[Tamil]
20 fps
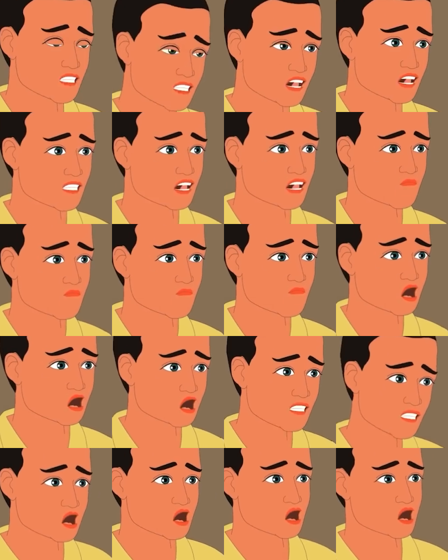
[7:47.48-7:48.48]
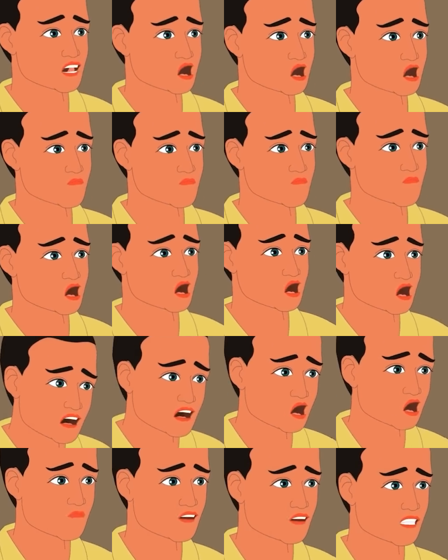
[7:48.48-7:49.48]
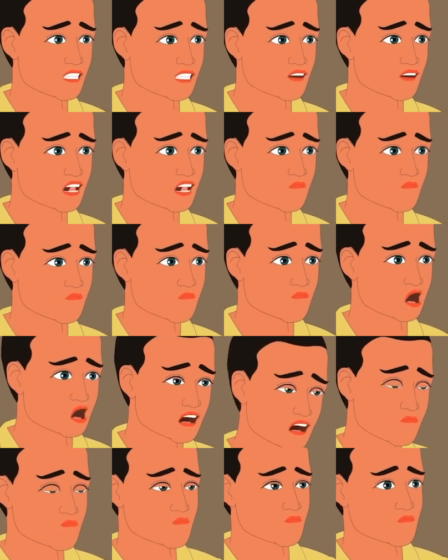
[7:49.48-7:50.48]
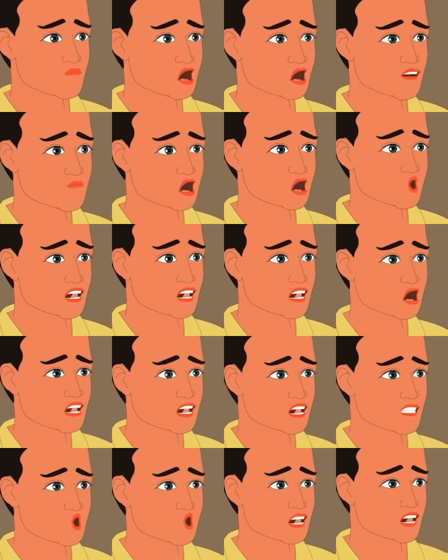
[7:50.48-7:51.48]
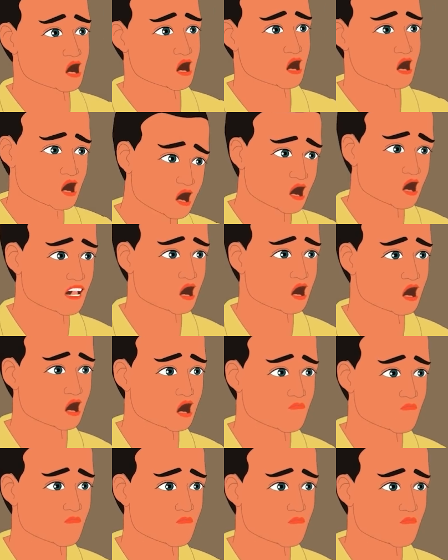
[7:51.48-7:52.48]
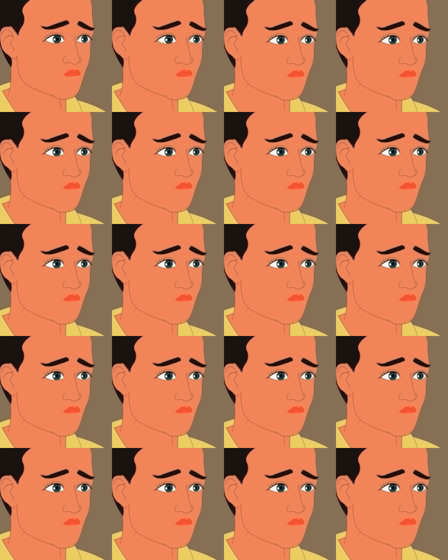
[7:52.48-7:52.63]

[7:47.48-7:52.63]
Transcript: சரி அப்போ என்னுடைய உயிரை நீ எடுத்துக்கோ ஆனா என்னுடைய மனைவியை விட்டுடு